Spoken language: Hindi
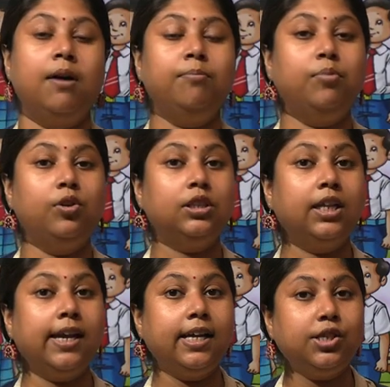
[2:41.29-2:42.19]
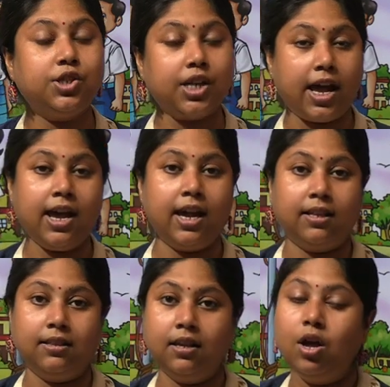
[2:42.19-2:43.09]
हम बोलते हैं जय
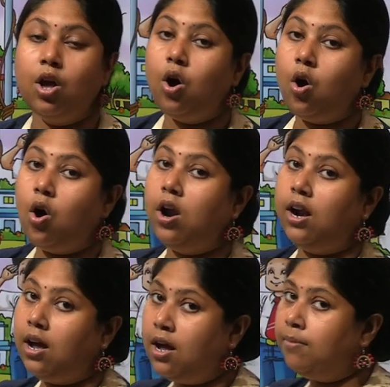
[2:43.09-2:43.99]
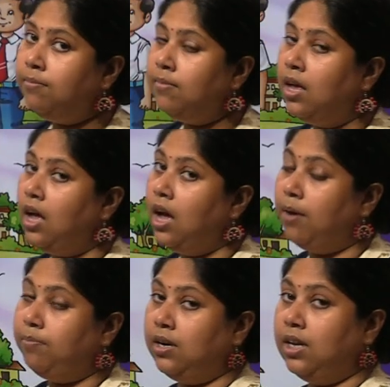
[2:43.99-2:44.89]
हिंद और हम
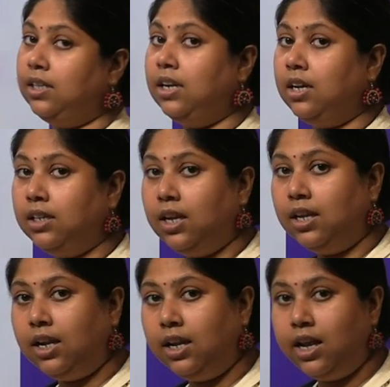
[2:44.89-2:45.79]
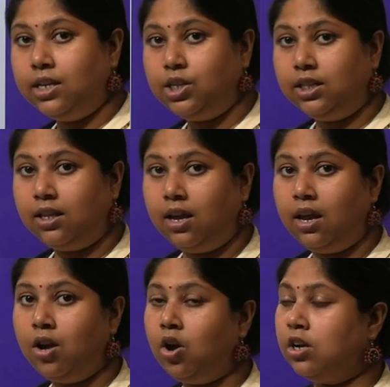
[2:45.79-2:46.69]
अपने तिरंगे के लिए ही जीते
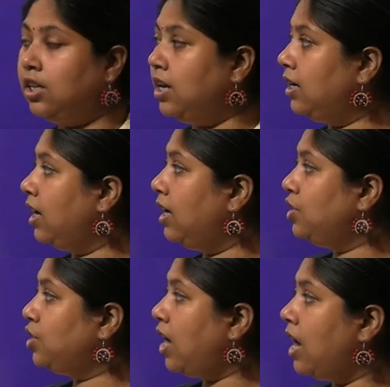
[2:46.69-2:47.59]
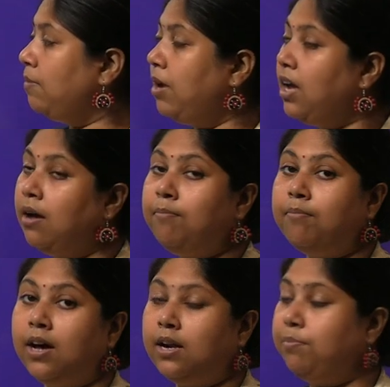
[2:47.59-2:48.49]
हैं और तिरंगे की शान में हम
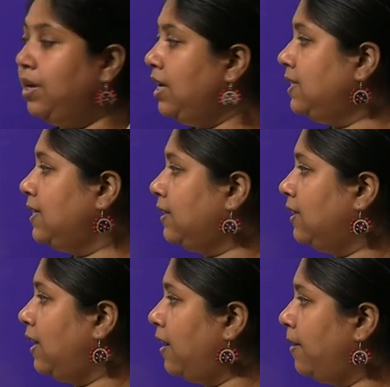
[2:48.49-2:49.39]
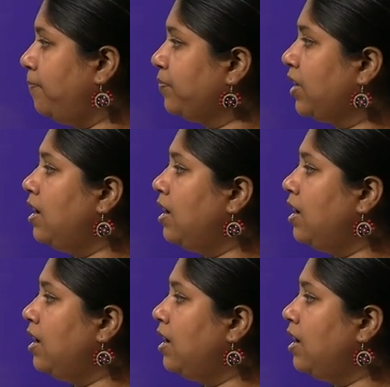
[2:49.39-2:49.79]
मर भी सकते हैं